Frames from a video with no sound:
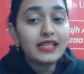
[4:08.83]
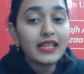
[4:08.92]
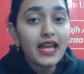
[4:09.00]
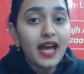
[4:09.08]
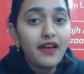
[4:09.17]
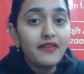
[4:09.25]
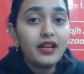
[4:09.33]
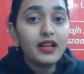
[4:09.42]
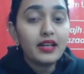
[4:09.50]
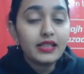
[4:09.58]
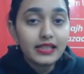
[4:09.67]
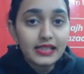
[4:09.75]
सी
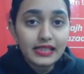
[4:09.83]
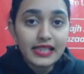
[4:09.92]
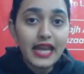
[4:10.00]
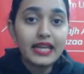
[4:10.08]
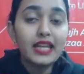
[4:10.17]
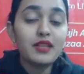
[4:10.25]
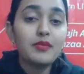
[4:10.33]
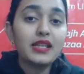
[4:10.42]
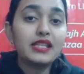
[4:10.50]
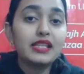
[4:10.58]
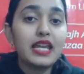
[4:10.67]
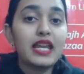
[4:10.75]
अवर सेकेंड
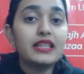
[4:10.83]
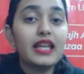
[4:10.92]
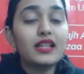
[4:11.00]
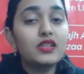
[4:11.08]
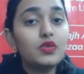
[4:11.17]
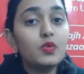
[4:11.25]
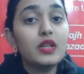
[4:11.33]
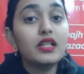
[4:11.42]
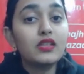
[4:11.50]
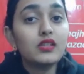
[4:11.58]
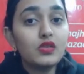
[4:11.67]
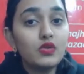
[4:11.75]
मिस्टेक दैट
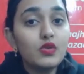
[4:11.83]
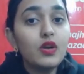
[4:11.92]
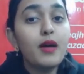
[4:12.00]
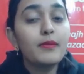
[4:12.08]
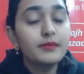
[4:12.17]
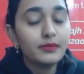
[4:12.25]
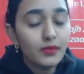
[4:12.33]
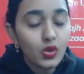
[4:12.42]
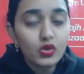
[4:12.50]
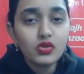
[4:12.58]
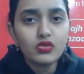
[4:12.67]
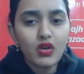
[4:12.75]
स्टूडेंट्स डू
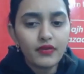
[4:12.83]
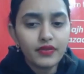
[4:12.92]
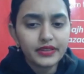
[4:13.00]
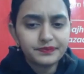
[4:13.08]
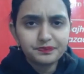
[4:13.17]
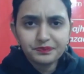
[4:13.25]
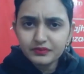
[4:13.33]
मोस्ट ऑफ इन